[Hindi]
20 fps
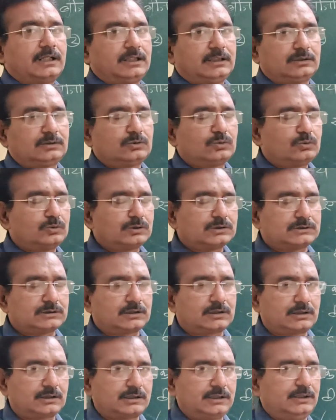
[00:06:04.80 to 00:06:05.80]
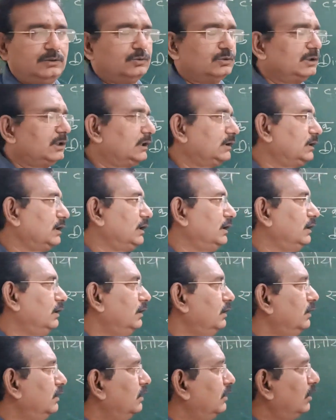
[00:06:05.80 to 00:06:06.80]
रहे हैं थोड़ा सा कठिन हो जाता है
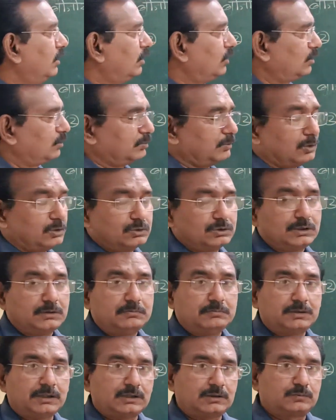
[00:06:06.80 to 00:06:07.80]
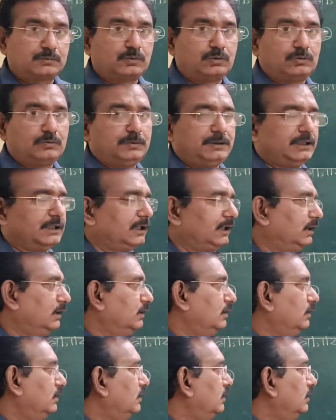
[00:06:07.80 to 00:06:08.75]
और बहुत ही महत्वपूर्ण भी है